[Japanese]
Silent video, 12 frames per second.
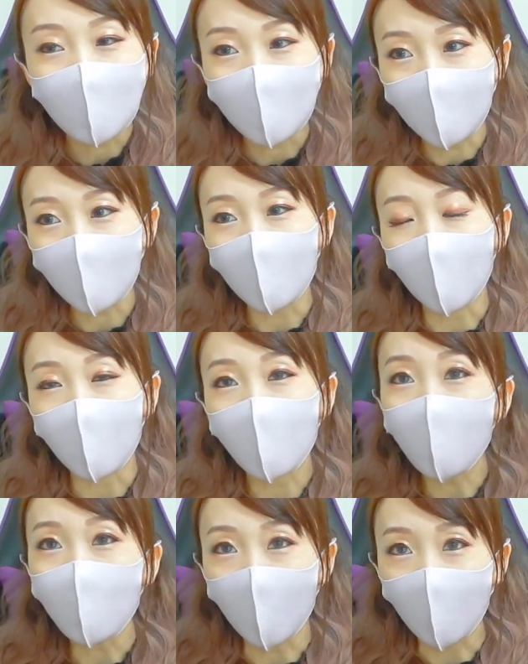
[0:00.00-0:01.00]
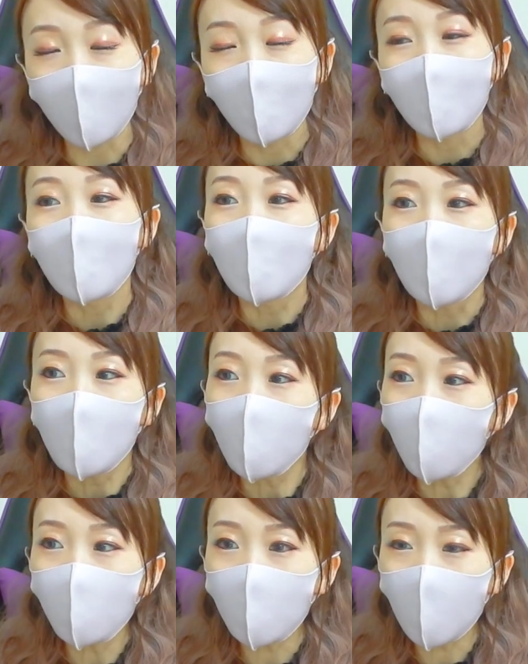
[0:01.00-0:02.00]
でさ長いな
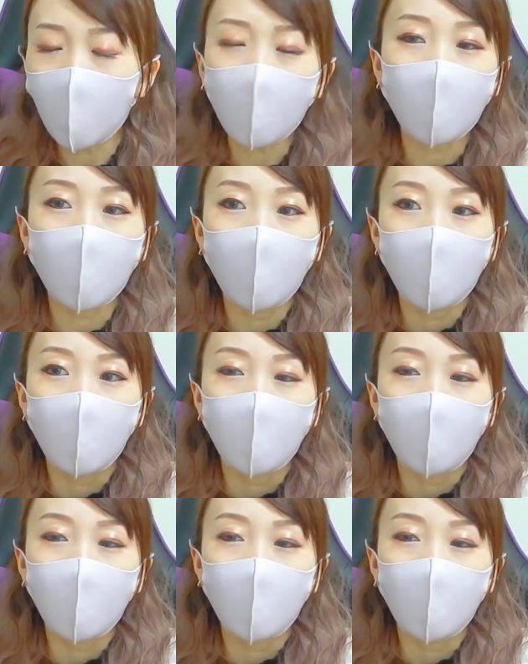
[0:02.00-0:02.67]
ほんで